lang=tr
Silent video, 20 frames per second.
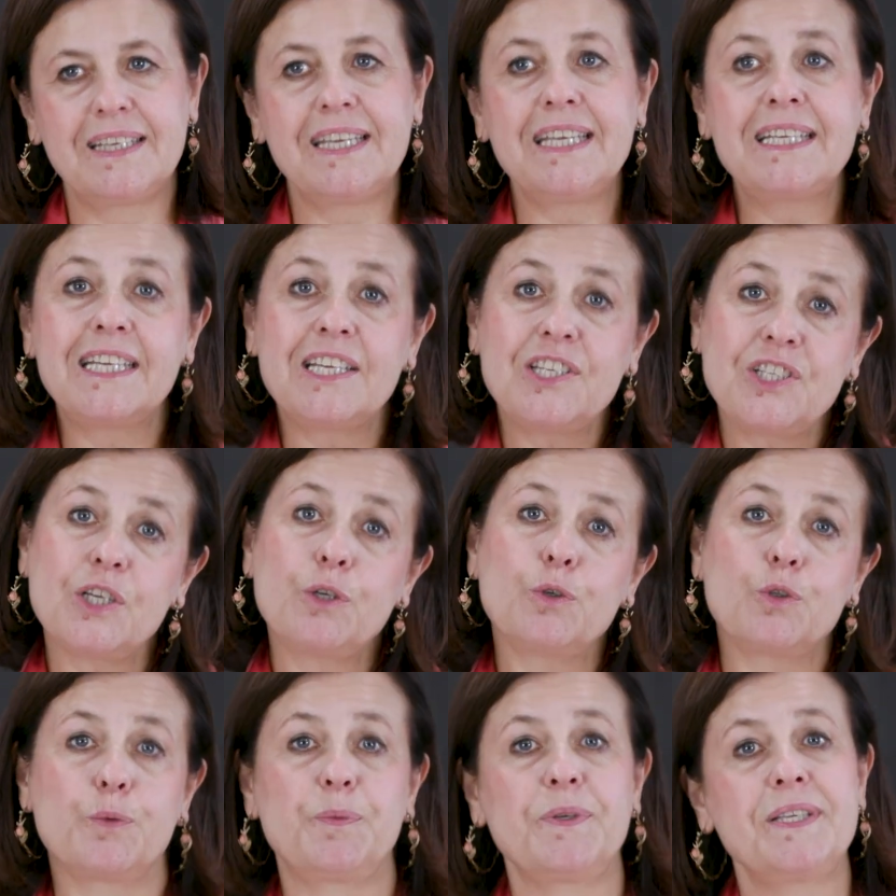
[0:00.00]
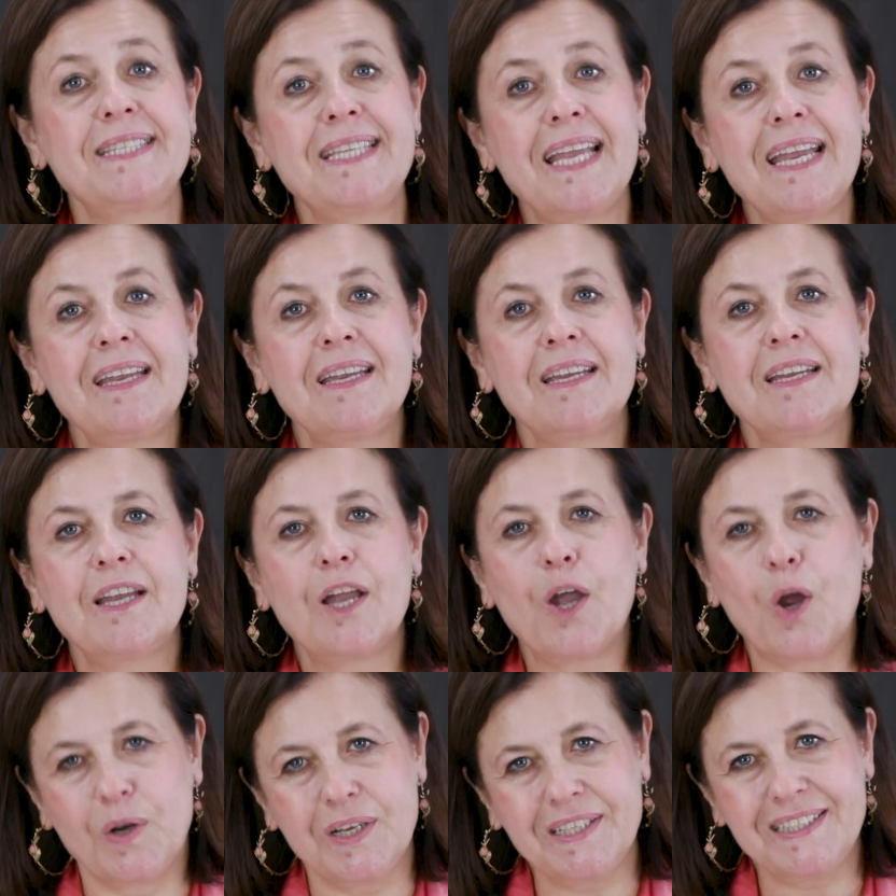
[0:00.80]
İkinci grup ise
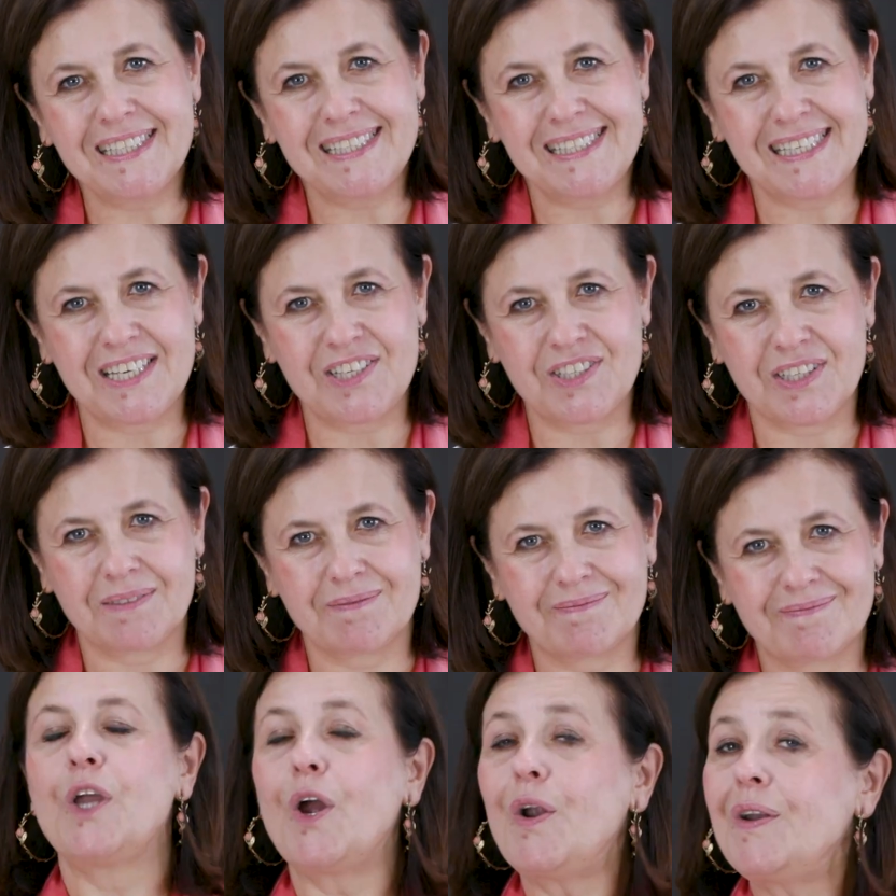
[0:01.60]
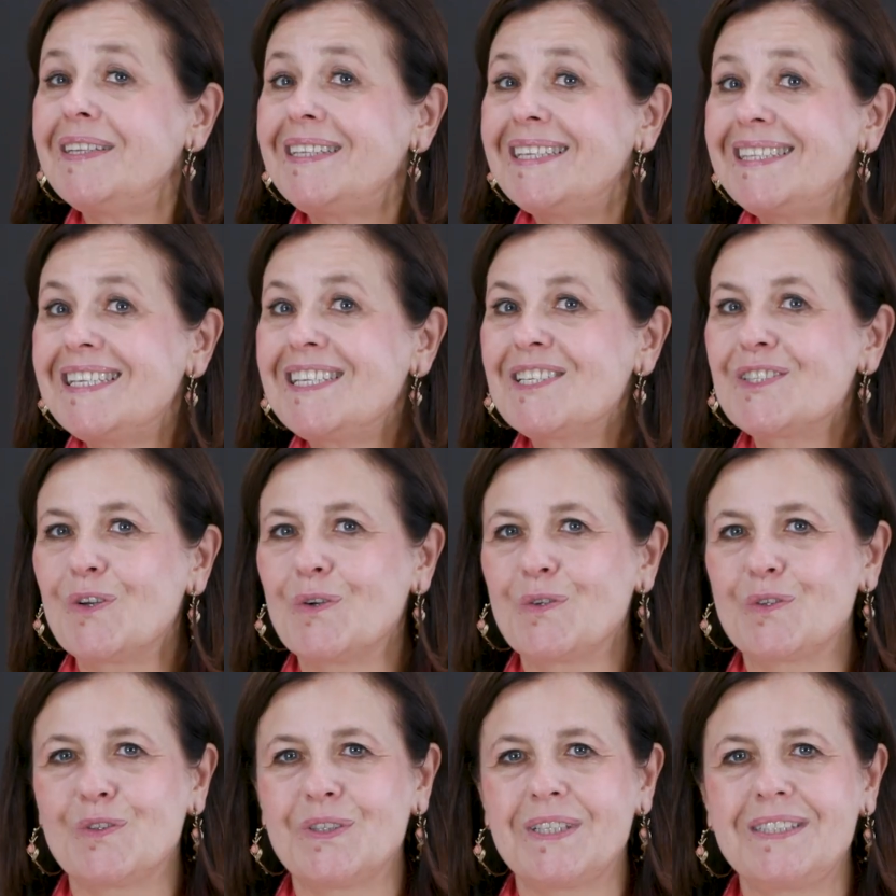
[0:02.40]
Early Decision. Early Decision
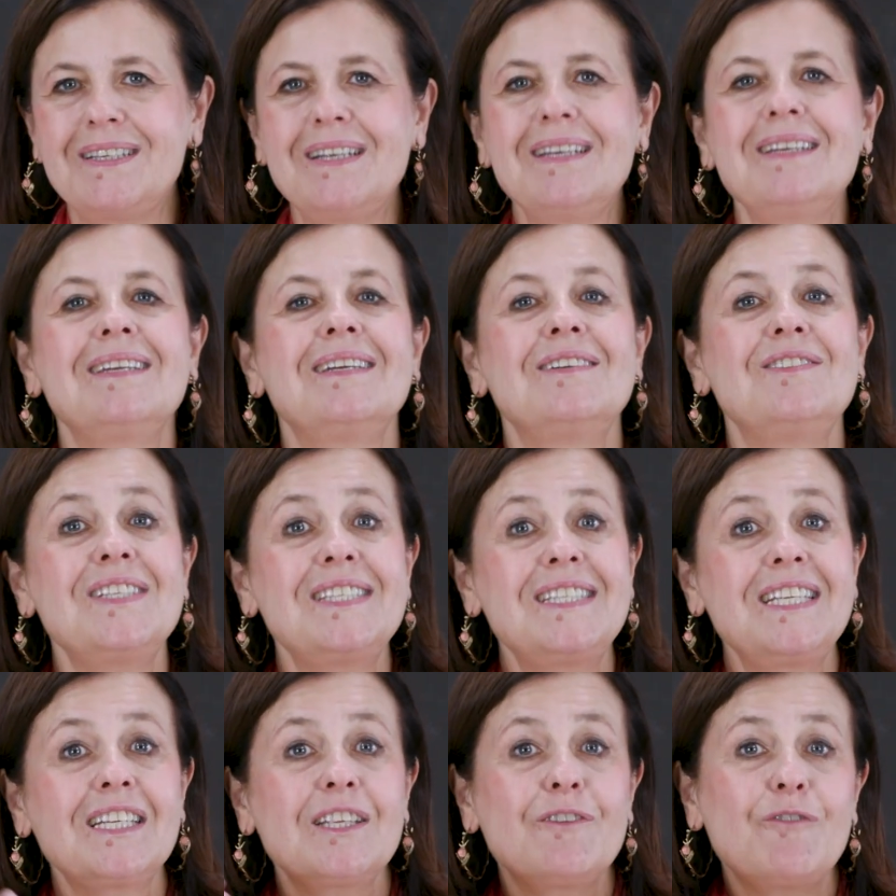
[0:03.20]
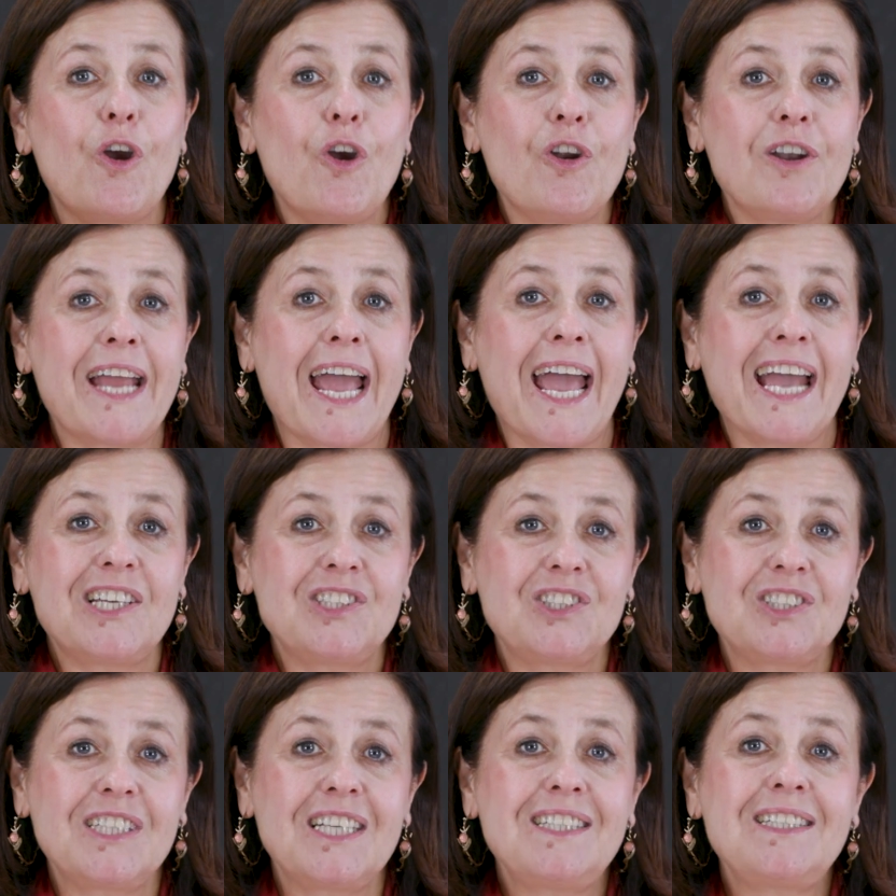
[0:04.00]
okulları Restrictive Early
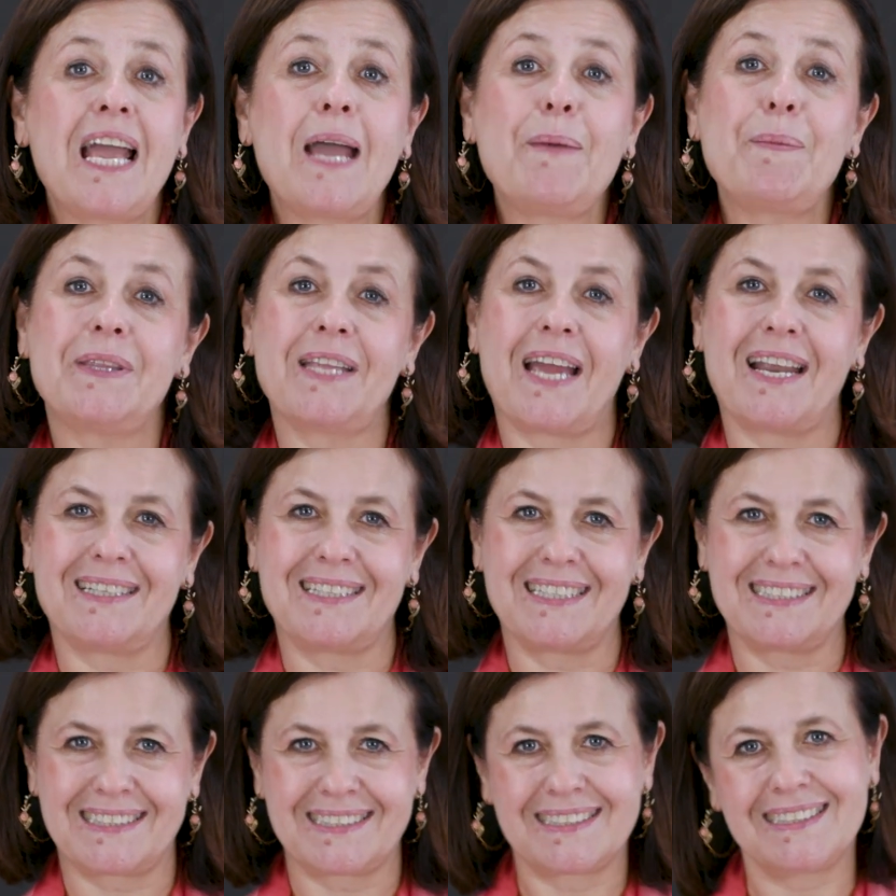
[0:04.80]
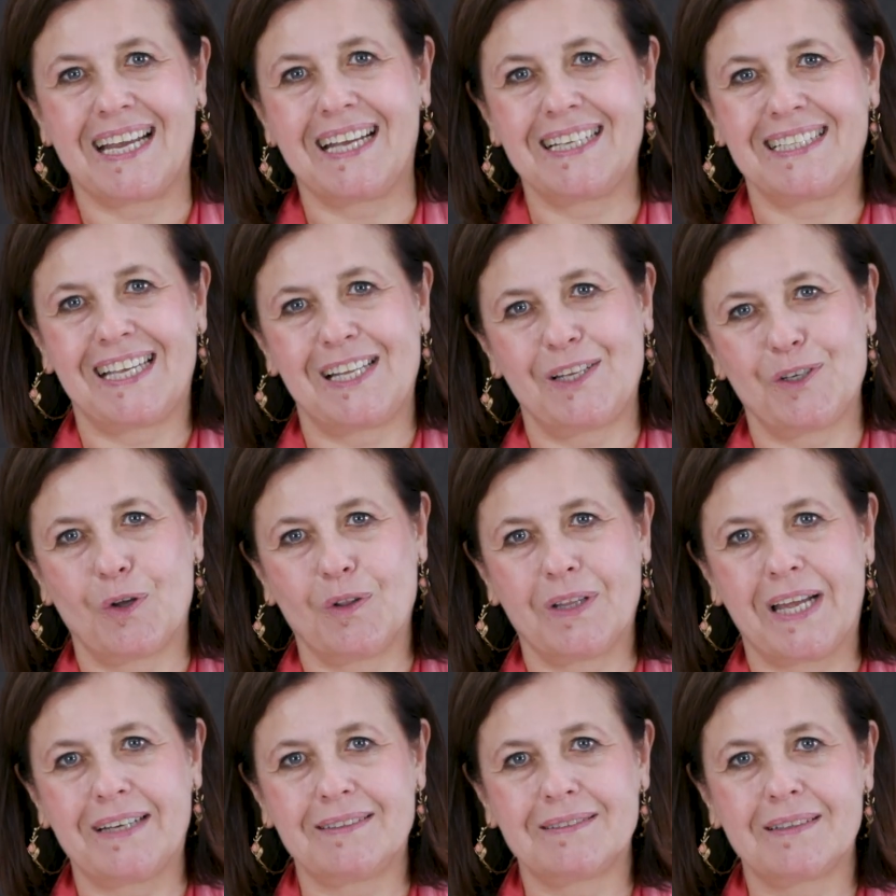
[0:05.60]
Action'ların hemen arkasından
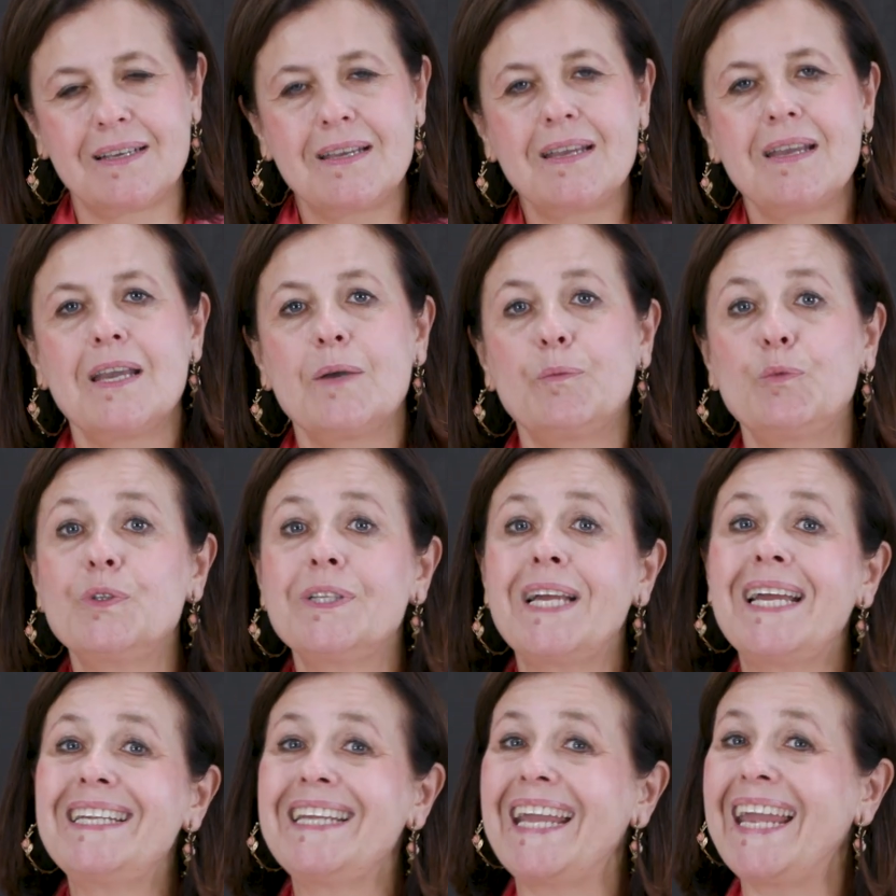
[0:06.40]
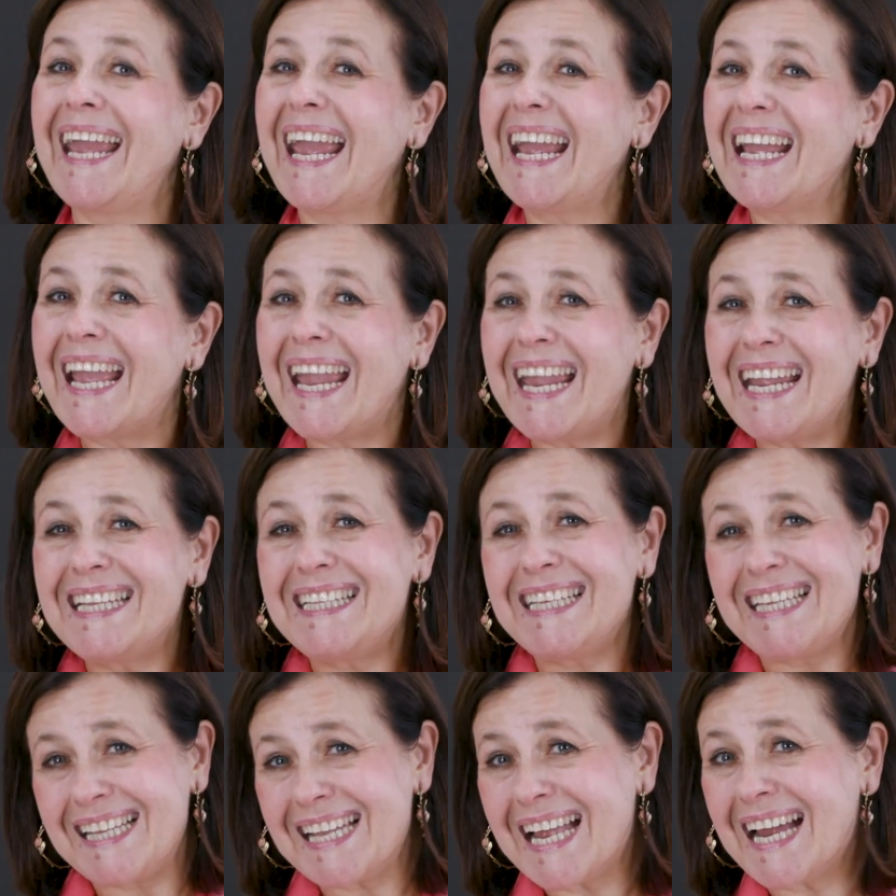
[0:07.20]
geliyorlar. Bunlar en
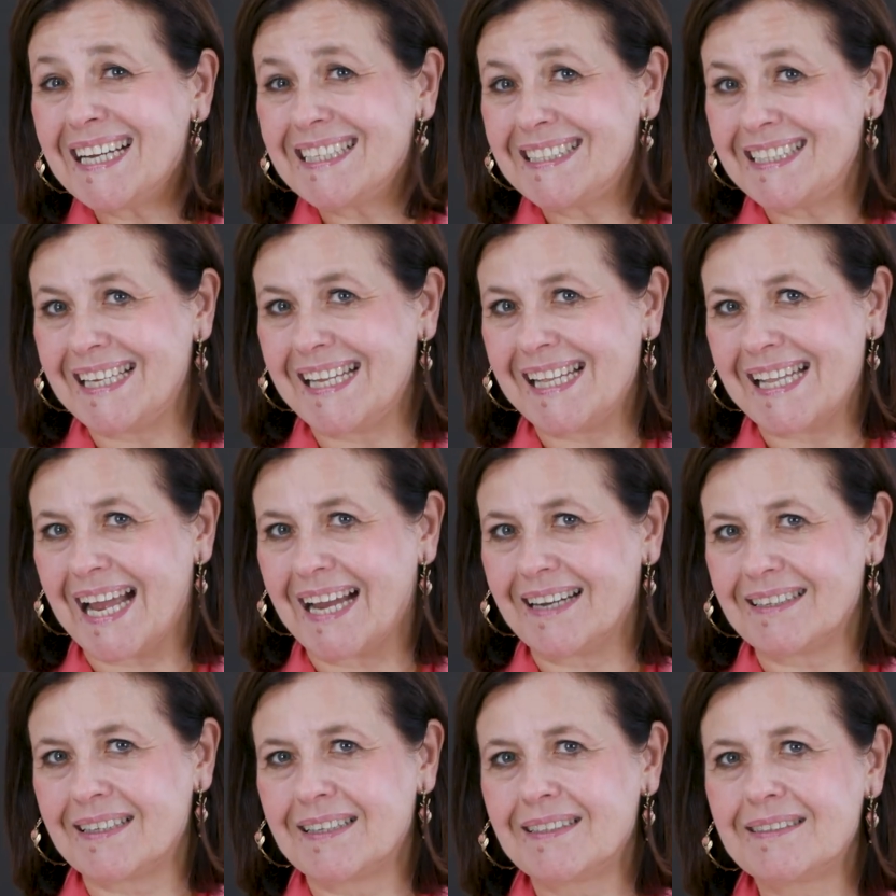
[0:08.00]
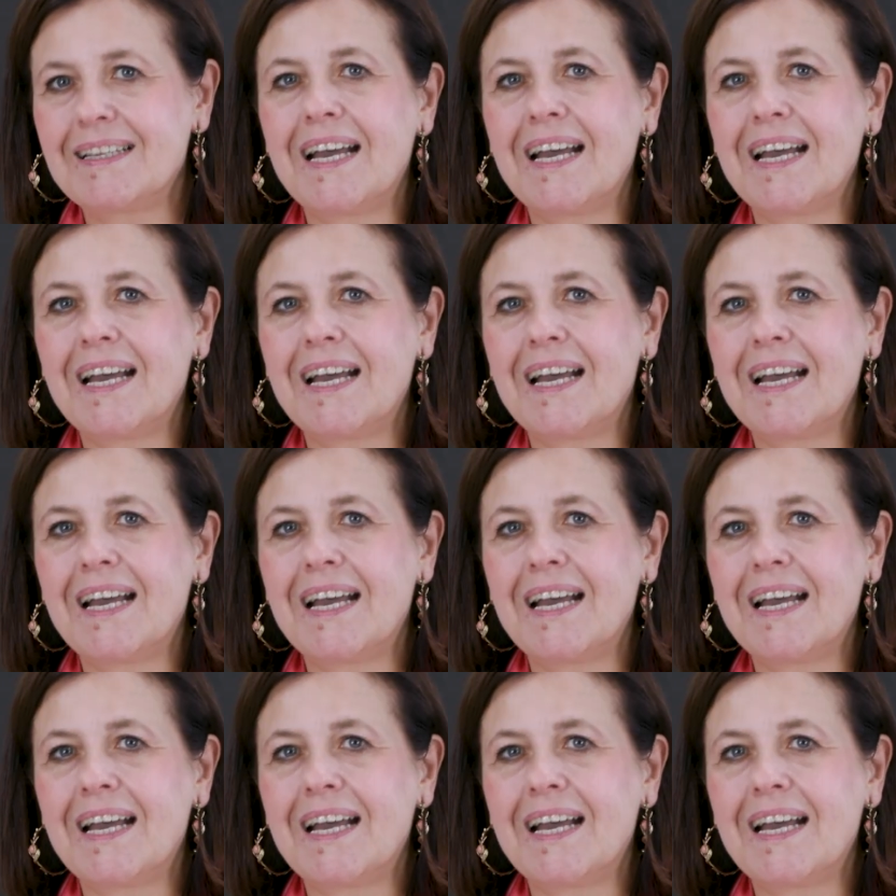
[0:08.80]
iyiler değiller.